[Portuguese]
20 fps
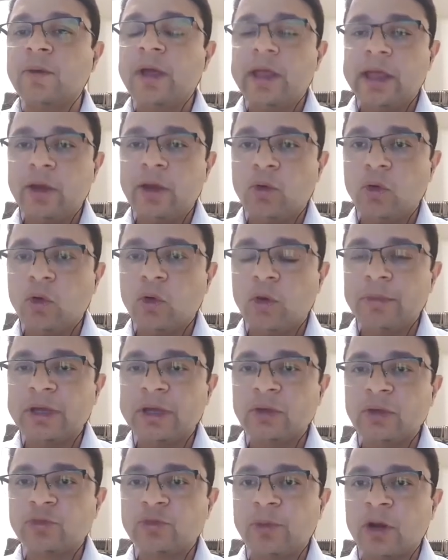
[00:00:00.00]
econômica
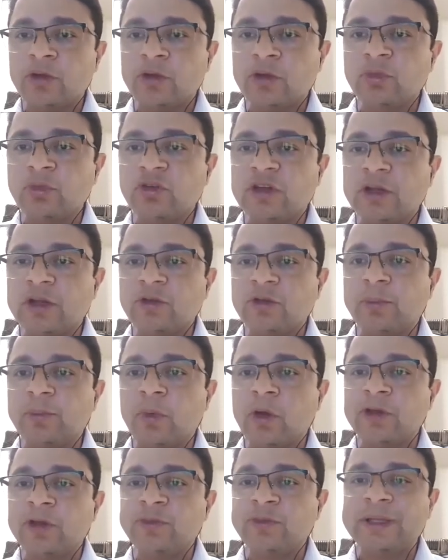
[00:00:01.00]
nos próximos anos
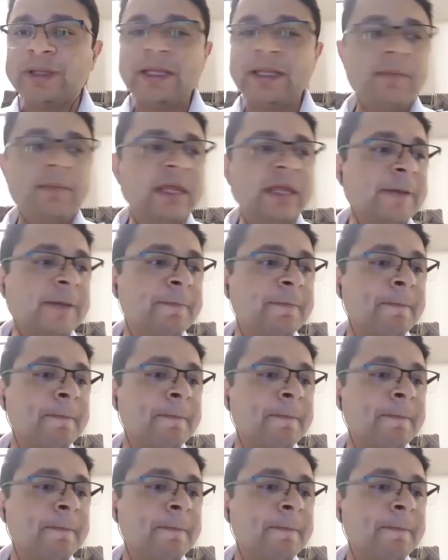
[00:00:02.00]
pós-pandemia.